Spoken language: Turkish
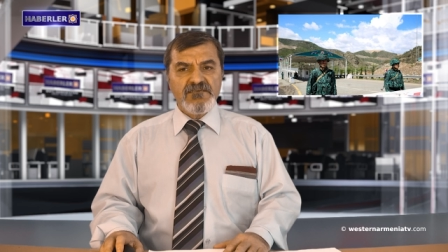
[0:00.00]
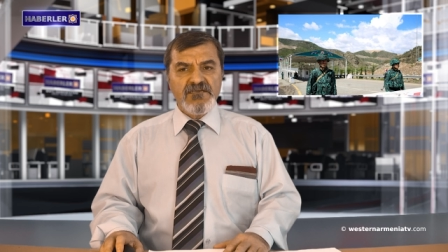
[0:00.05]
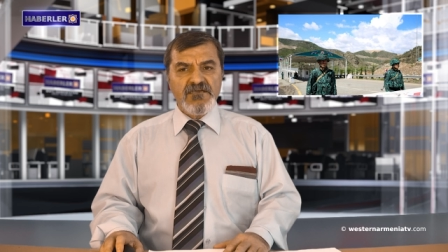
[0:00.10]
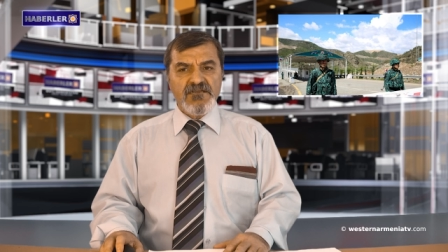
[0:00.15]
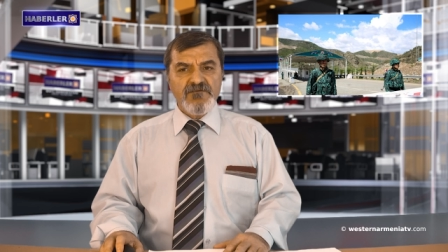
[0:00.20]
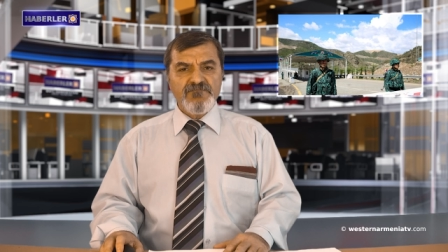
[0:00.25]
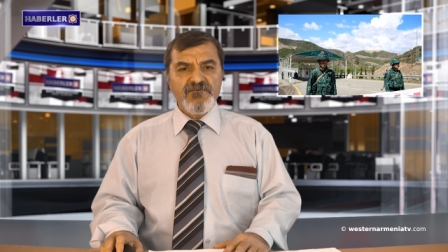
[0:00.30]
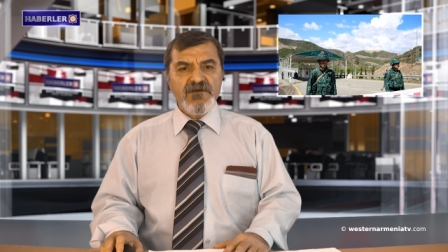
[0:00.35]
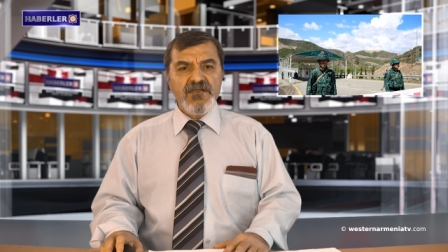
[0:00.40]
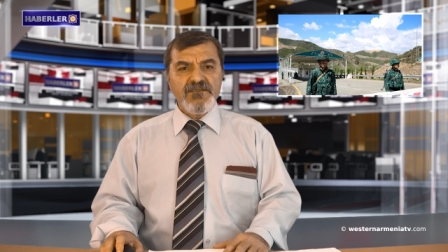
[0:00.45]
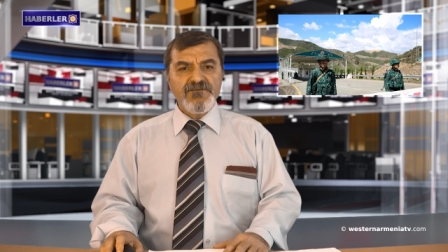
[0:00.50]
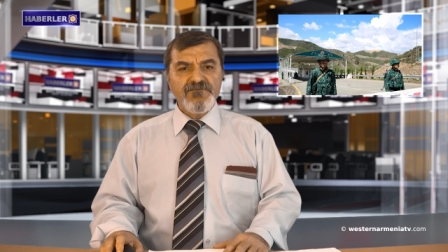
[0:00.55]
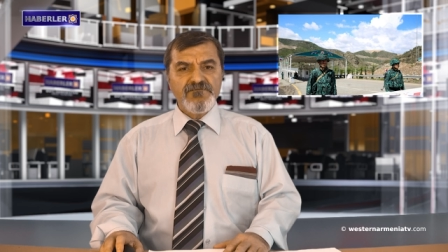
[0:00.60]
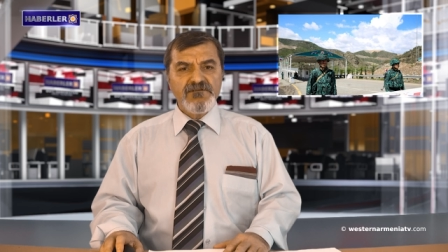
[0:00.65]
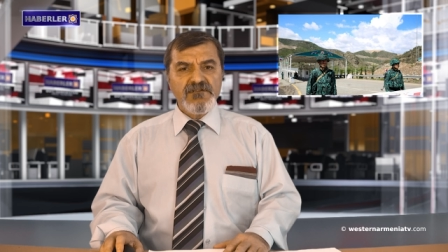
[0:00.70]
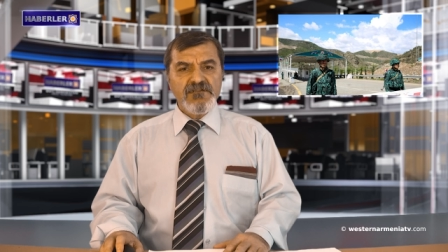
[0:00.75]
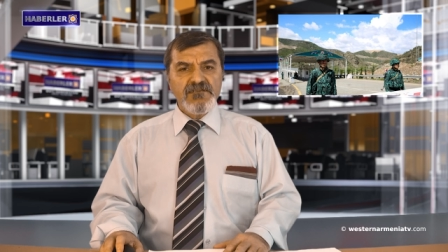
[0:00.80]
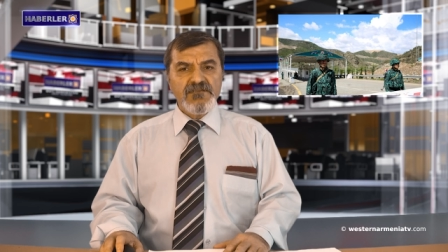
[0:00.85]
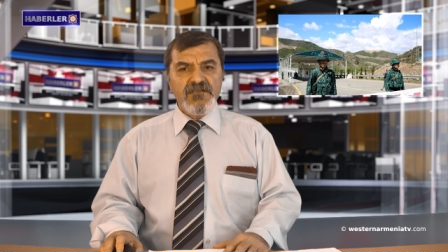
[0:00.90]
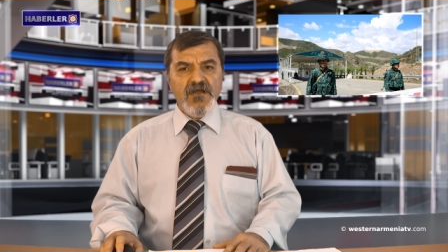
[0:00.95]
Karabağ'a
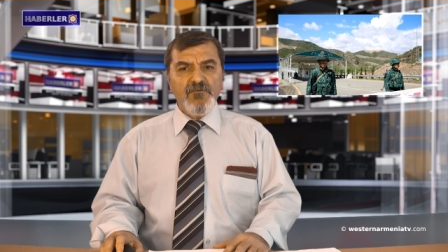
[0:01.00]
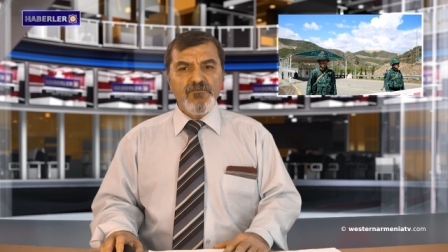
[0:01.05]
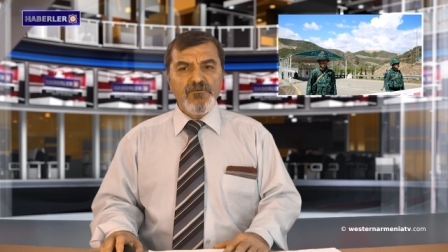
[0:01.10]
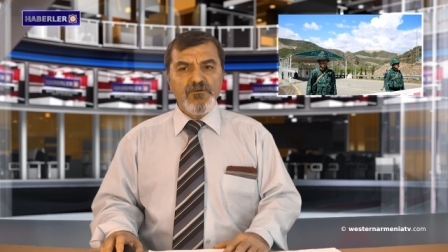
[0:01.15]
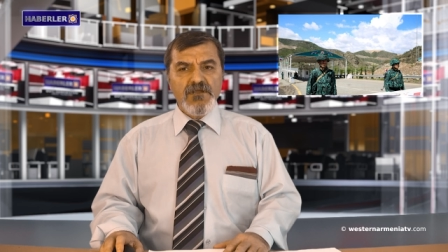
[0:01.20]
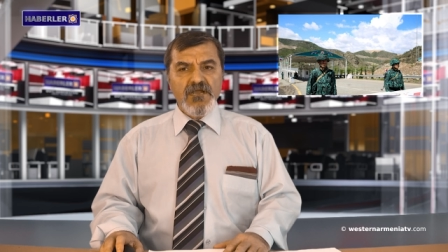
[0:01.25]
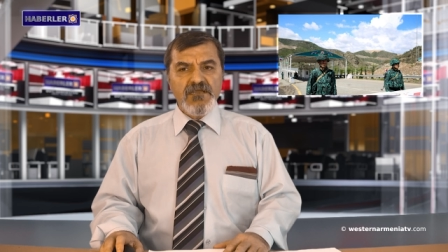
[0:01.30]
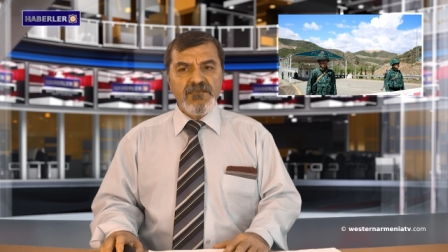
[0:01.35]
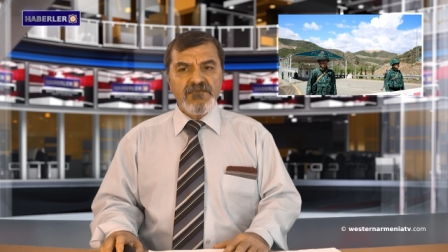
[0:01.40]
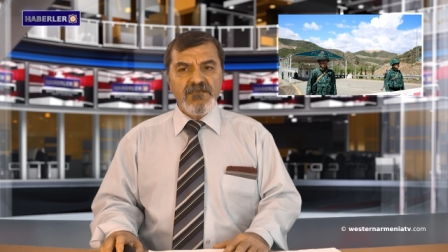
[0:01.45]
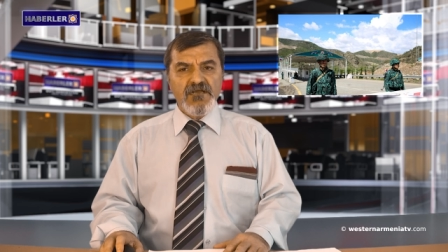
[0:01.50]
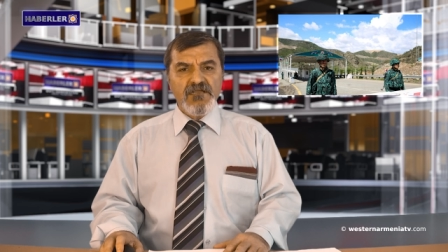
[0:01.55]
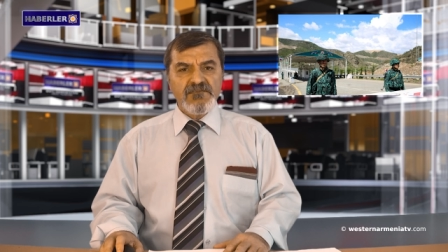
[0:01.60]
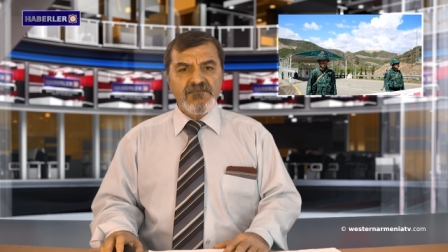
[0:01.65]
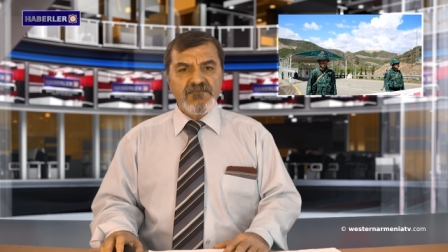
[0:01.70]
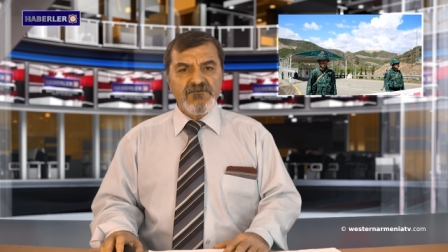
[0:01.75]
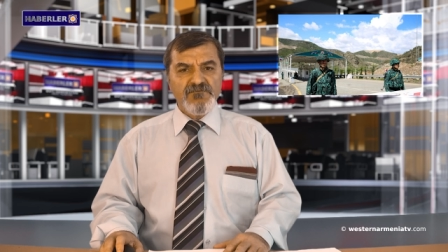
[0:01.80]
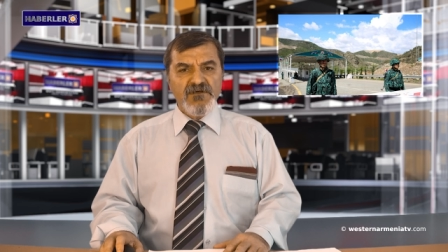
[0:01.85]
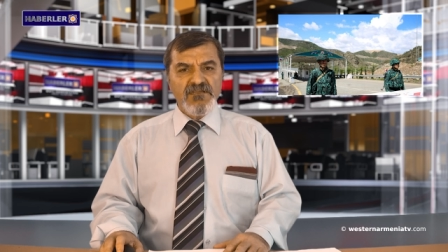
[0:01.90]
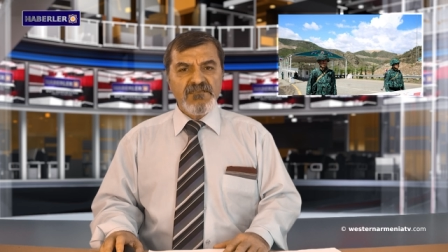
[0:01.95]
yönelik ablukayı
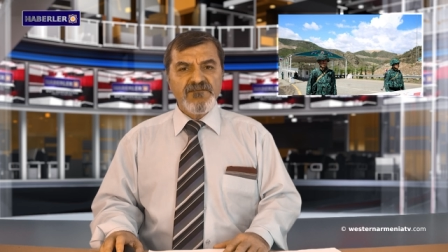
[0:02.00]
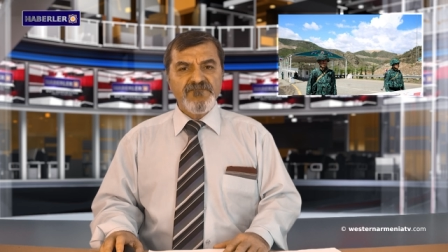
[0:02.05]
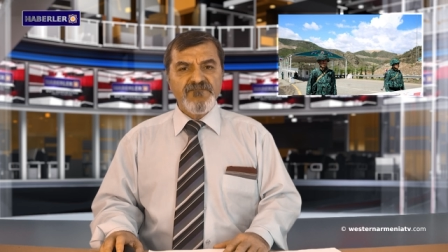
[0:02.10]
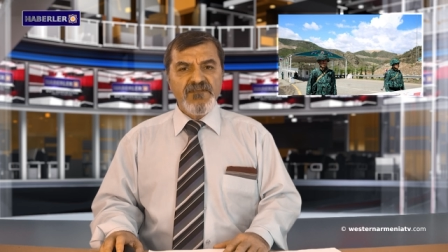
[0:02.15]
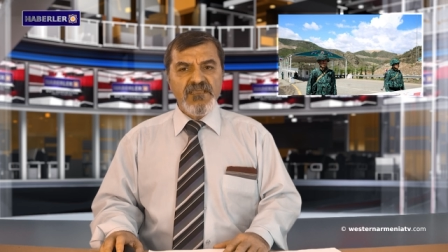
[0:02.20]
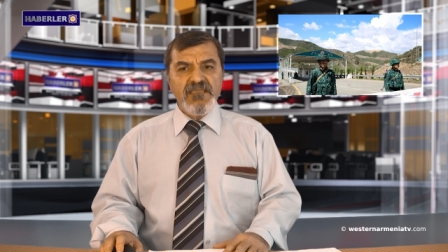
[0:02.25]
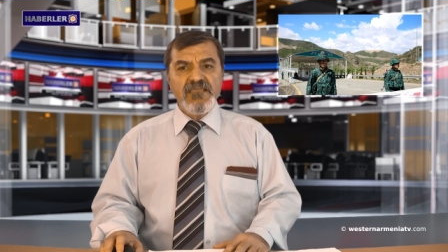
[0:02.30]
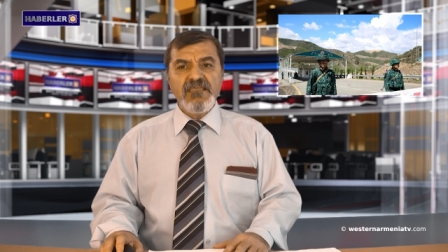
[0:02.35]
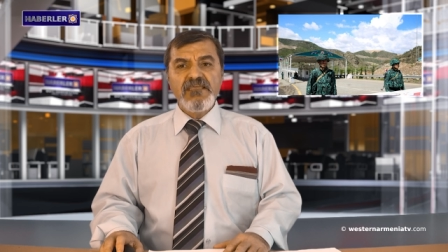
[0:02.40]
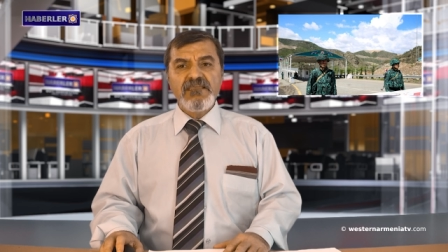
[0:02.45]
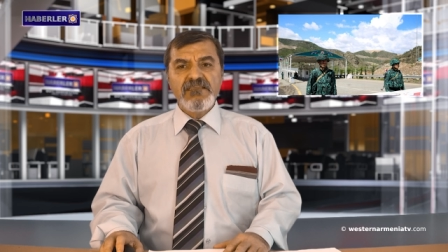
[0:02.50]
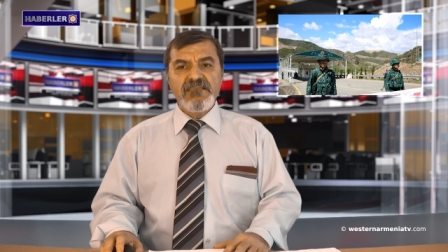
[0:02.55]
kaldırmalı ve